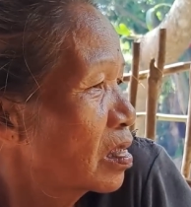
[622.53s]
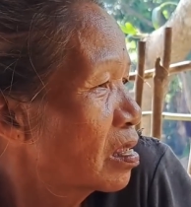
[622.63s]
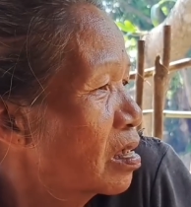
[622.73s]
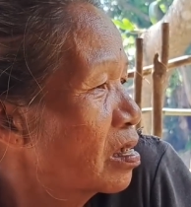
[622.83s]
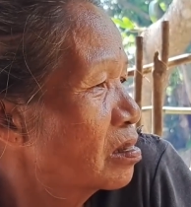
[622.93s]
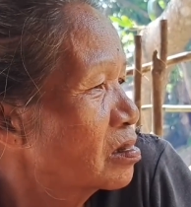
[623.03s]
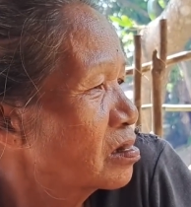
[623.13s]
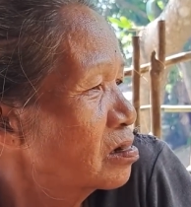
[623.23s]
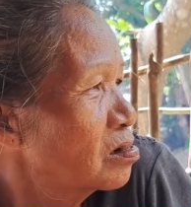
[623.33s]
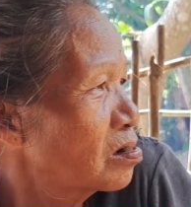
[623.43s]
tiyaga sa
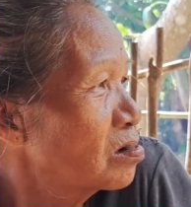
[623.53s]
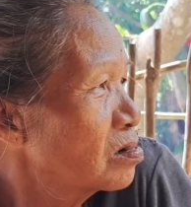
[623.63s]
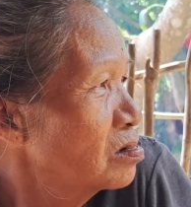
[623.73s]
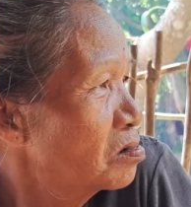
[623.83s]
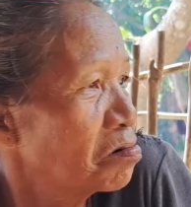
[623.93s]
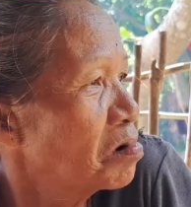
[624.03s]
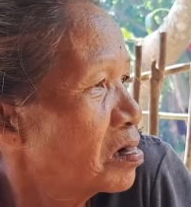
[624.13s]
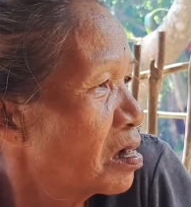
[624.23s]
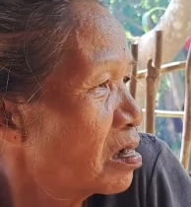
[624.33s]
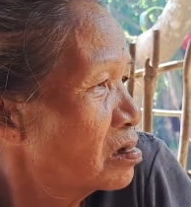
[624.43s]
buhay, walang
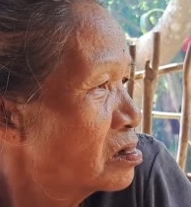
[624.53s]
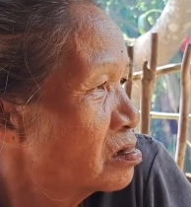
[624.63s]
mangyayari.